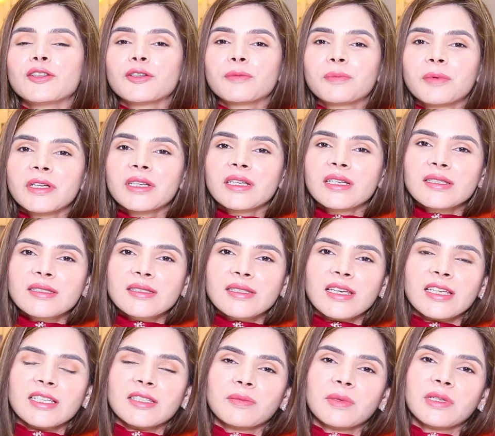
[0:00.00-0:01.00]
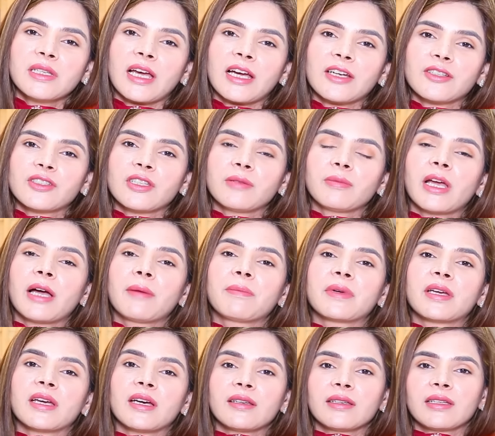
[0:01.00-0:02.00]
तो फिर इस केस में नाश्ते में
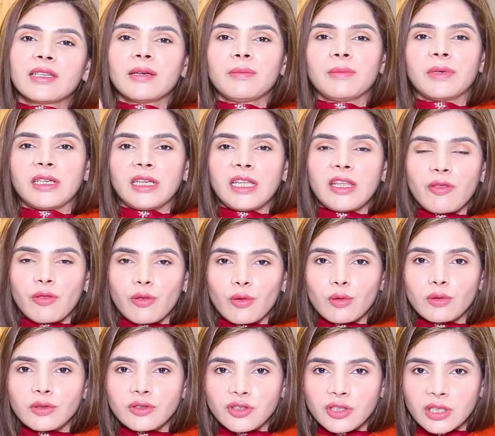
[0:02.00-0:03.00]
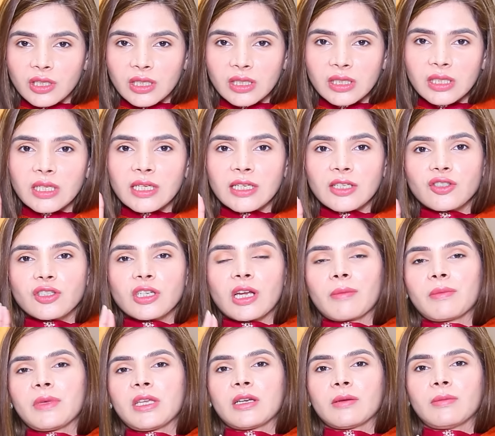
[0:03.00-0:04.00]
आप घर के बने दो चिकन के
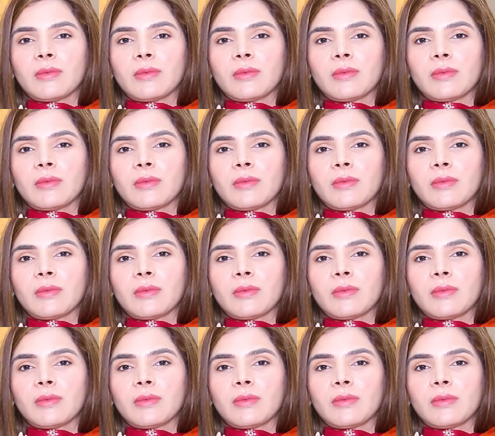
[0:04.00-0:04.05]
शामी